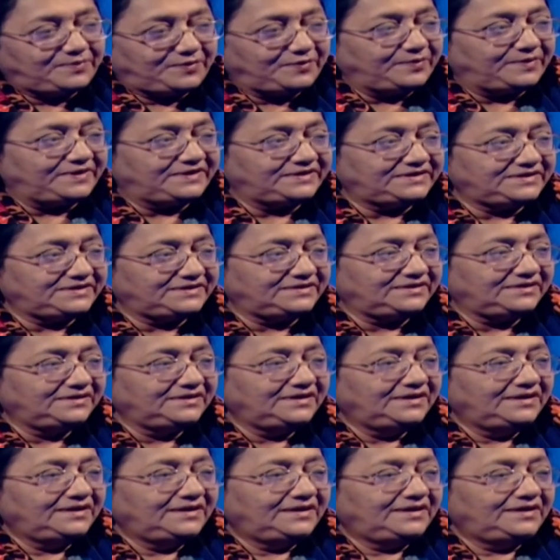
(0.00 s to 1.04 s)
প্রবেশ
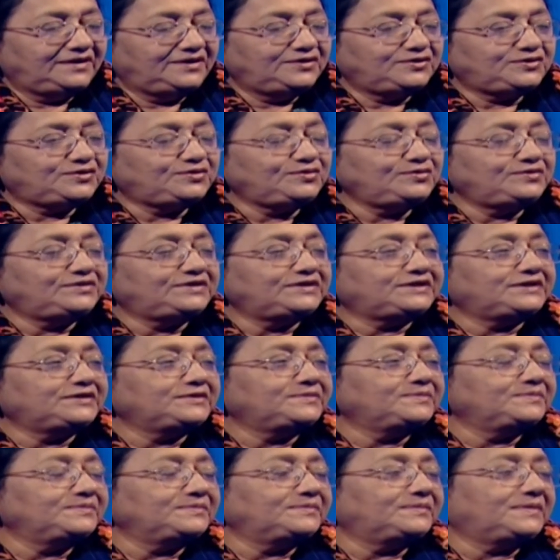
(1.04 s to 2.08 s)
সূর্য
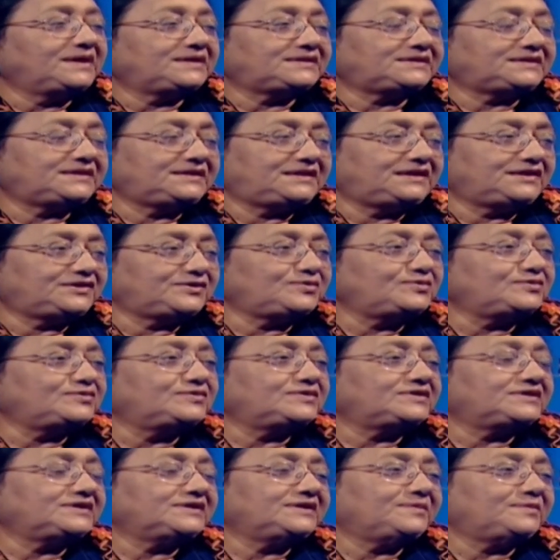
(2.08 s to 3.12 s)
সেন মাস্টারদা সূর্য
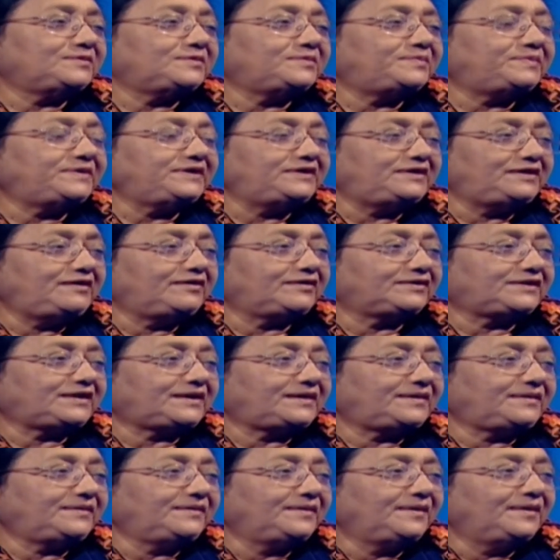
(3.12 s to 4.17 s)
সেন এবং
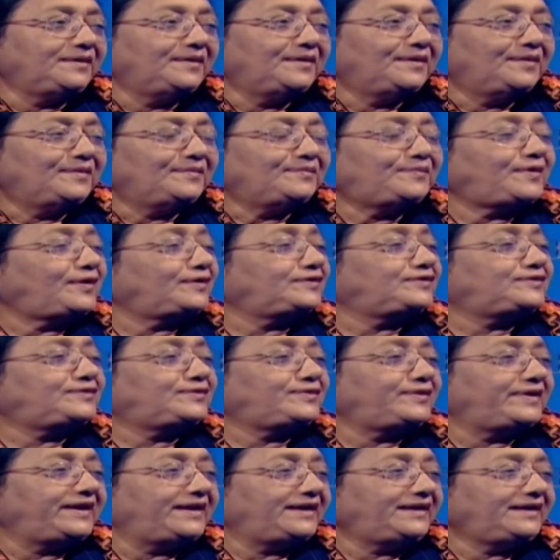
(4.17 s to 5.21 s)
প্রীতিলতার পথ
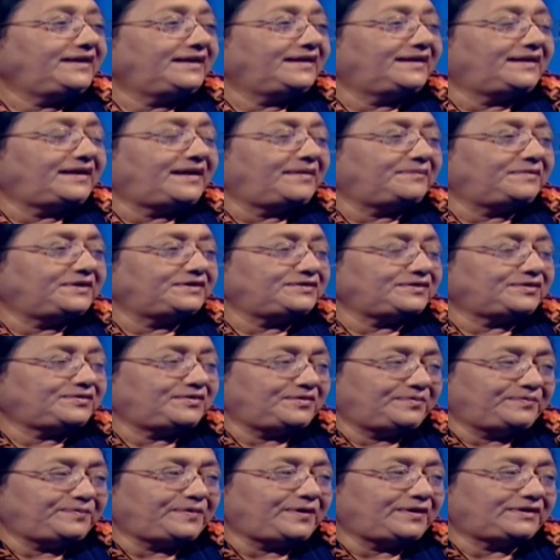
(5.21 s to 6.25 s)
ধরে আমরা
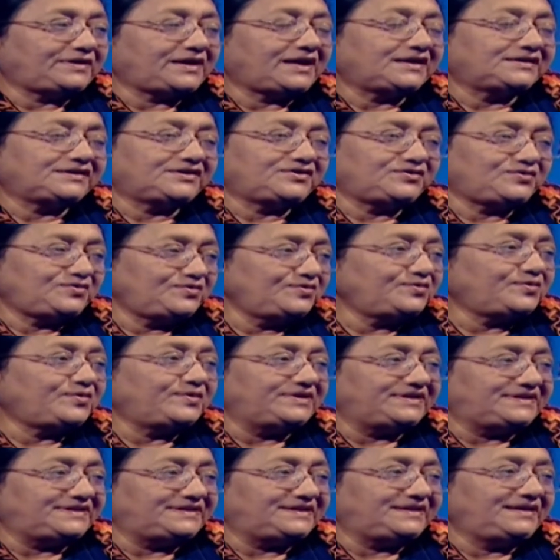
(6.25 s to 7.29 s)
যখন পথ হাঁটা শুরু
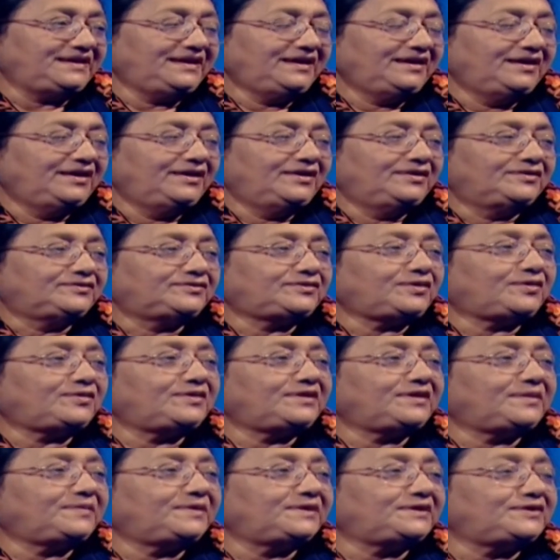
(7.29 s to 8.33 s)
করেছি
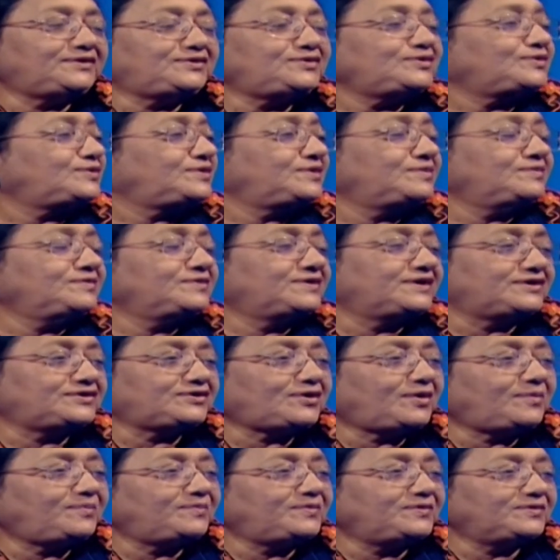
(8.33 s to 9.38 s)
তখন আমাদের চোখে মুখে
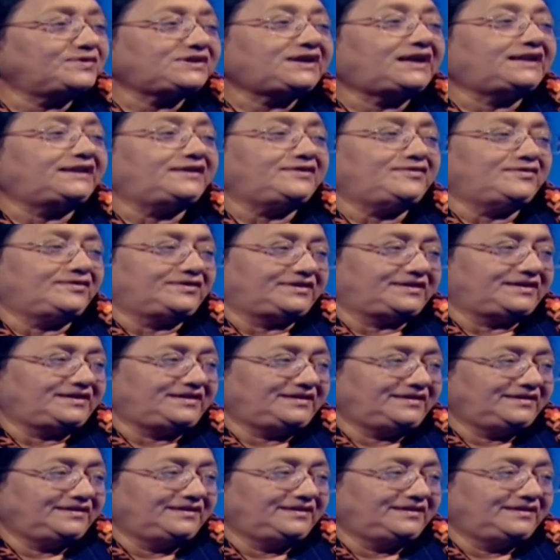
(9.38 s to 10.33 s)
স্বপ্ন স্বাধীনতার